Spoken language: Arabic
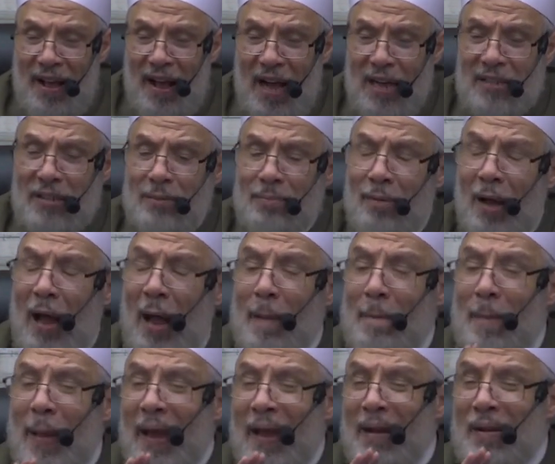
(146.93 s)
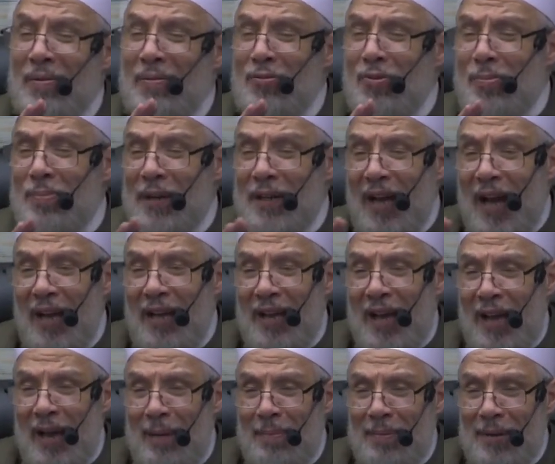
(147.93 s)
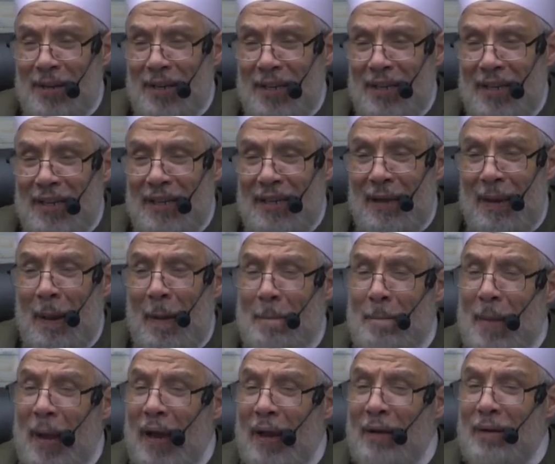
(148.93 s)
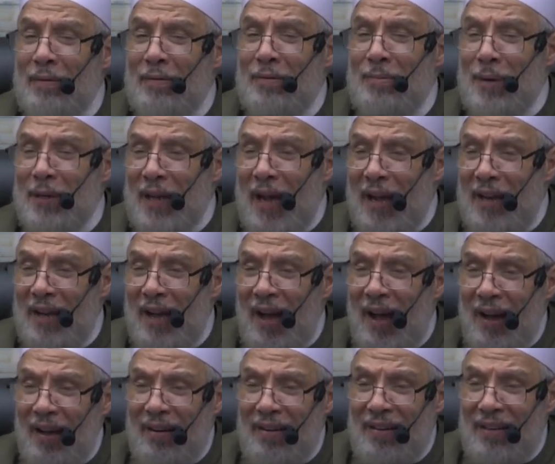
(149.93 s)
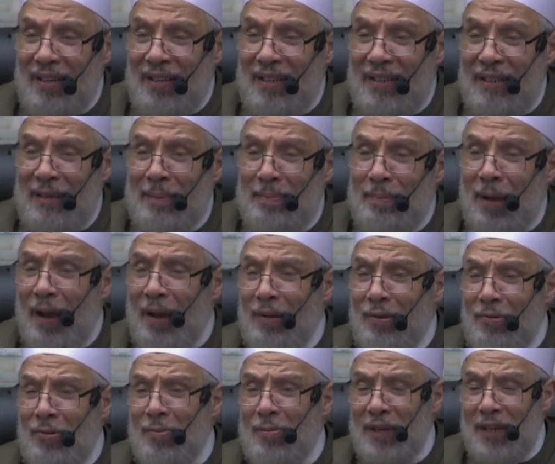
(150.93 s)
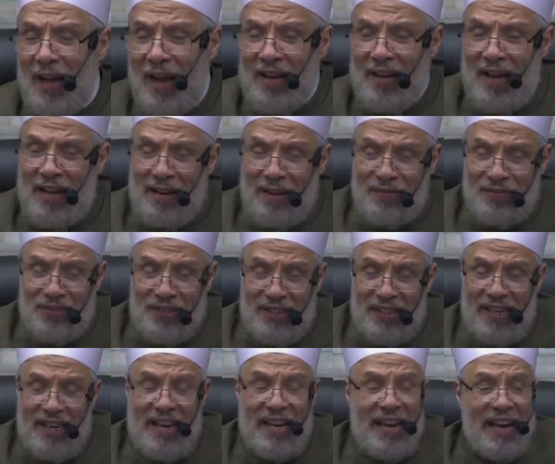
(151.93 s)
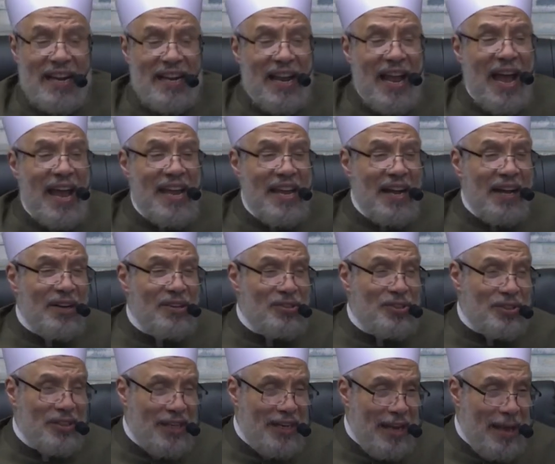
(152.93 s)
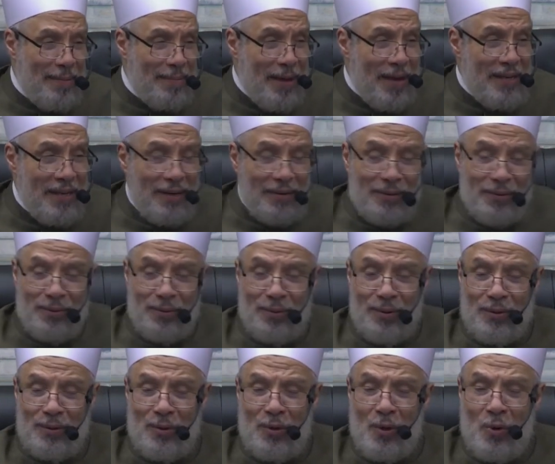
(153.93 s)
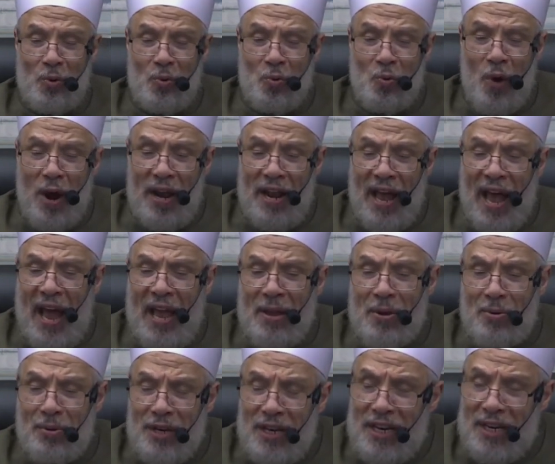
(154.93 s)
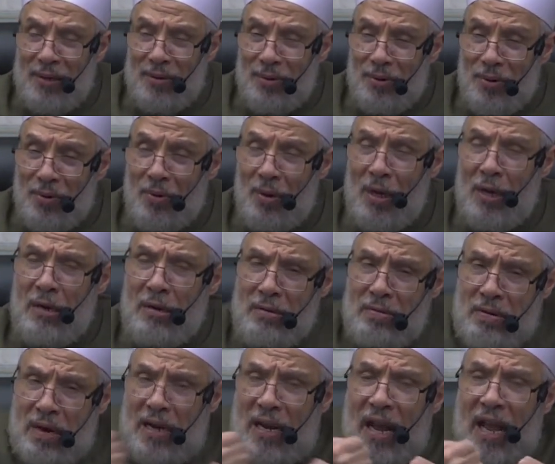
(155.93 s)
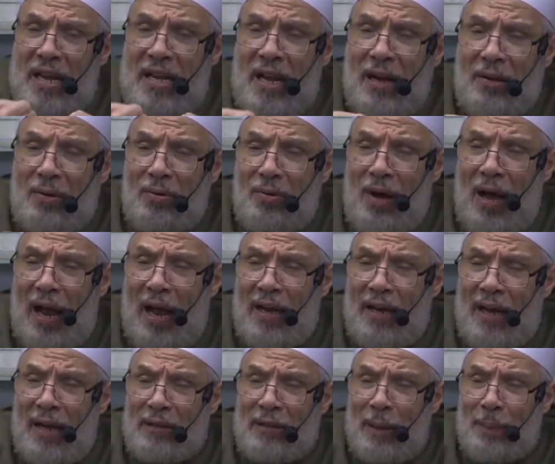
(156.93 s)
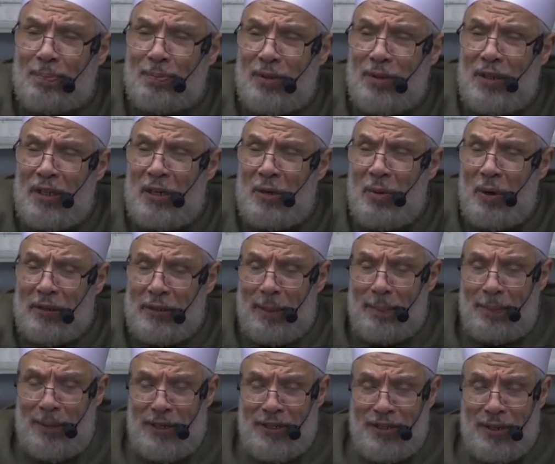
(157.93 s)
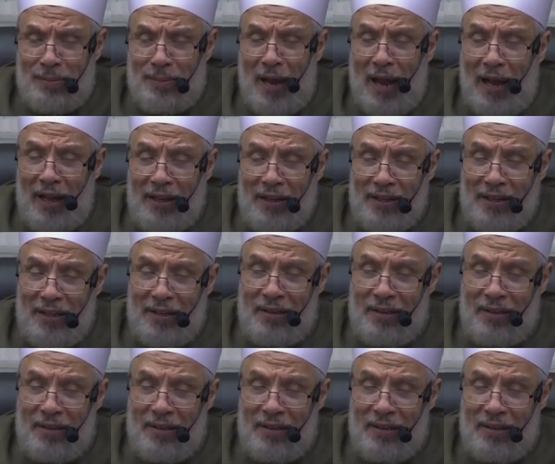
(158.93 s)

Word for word: أصبح مغلوبا على أمره مغلوبا على عقله مغلوبا على نفسه لا يقصد إلى ما يقول ولا يريده ولا يقوى على ضبطه وكبح جماحه